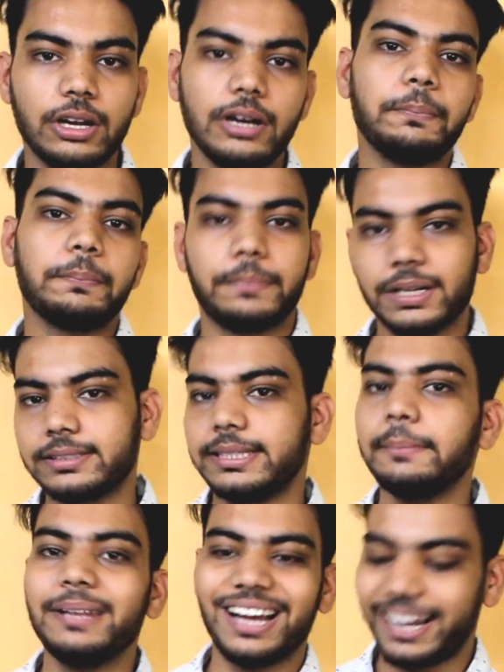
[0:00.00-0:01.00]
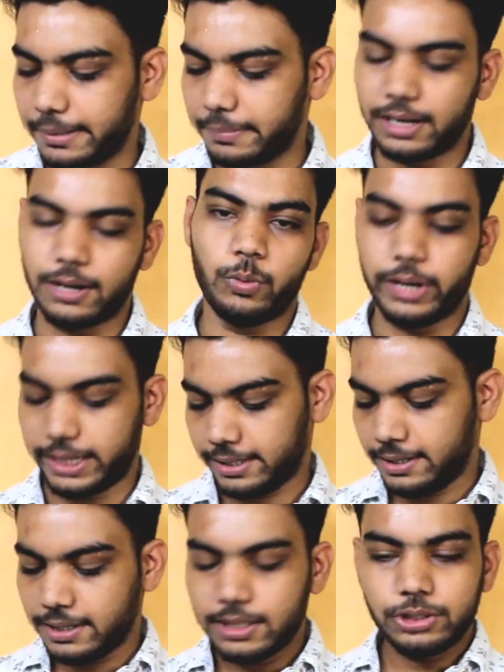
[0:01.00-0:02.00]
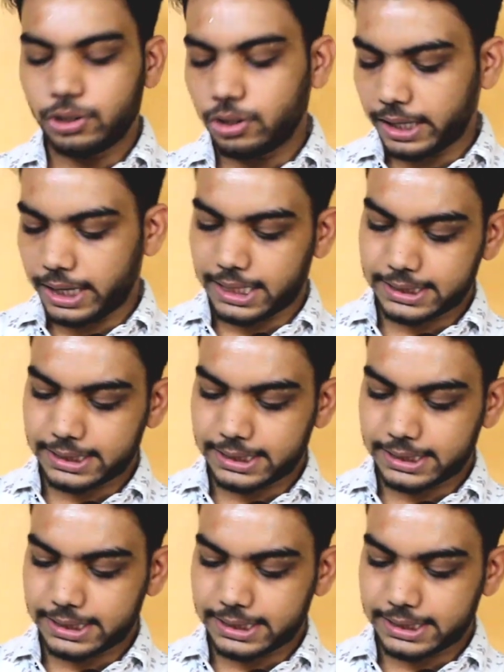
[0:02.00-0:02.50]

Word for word: और पग से मिला के बना हुआ है सो so,